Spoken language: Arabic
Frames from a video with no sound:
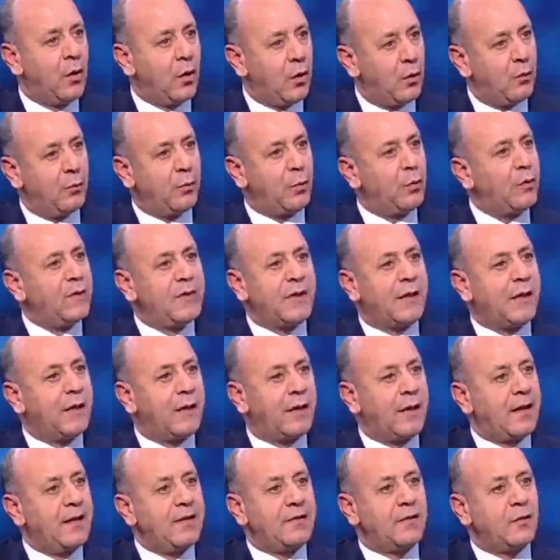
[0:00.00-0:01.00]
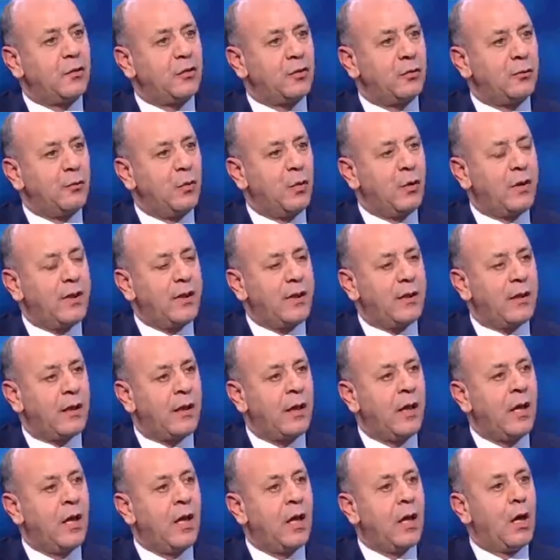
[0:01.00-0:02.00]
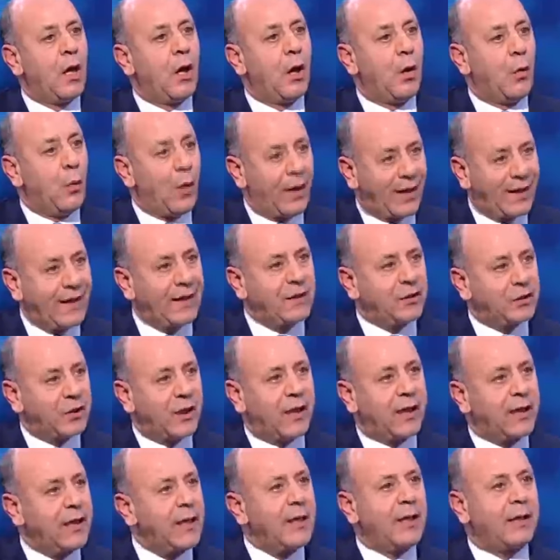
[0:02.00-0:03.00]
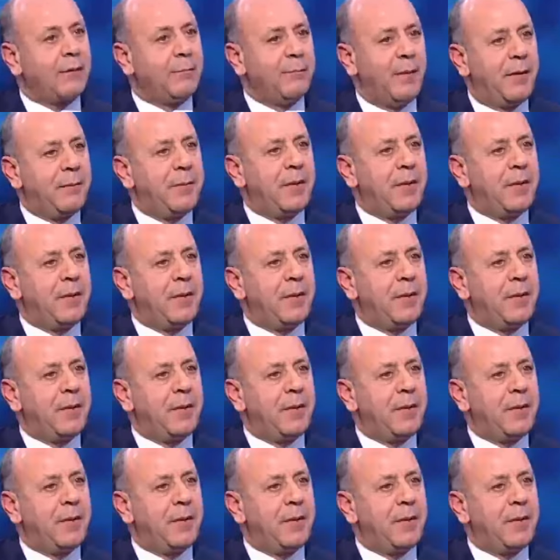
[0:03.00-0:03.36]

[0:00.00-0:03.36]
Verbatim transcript: ومن وزراء رئيس الجمهورية آه، استاذ يوسف هل التيار